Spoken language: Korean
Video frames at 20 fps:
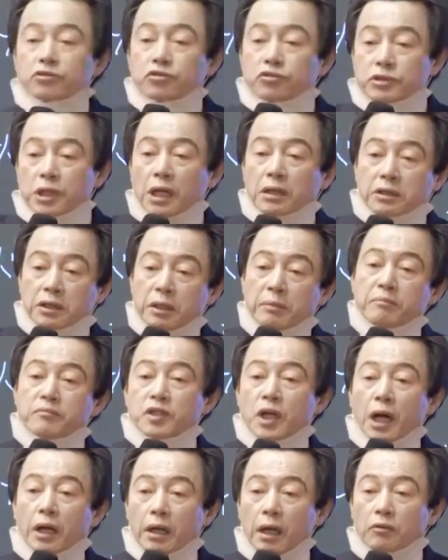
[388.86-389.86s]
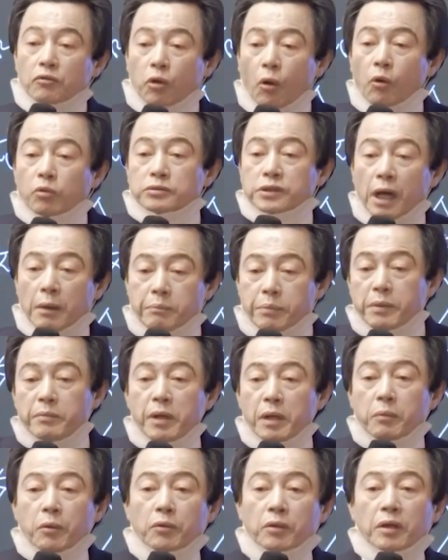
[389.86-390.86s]
수사팀장의 통장
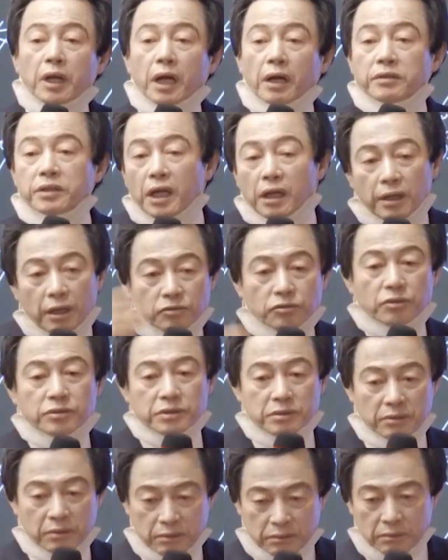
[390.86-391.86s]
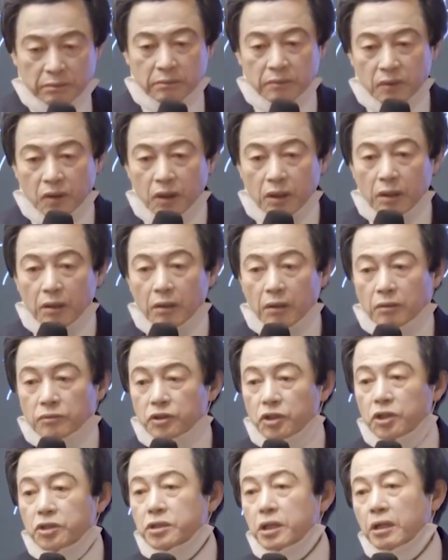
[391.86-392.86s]
비밀번호를 내가 이야기해 줬어.
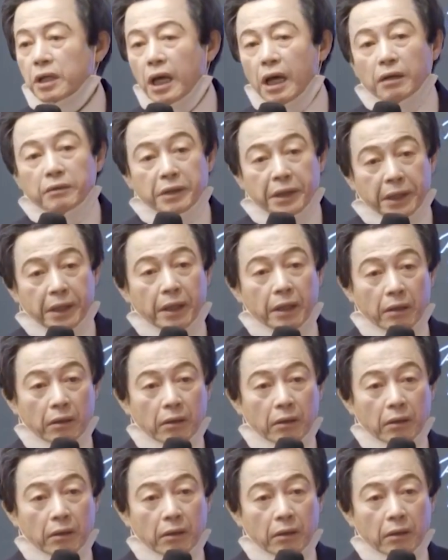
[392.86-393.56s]
기절해야 돼.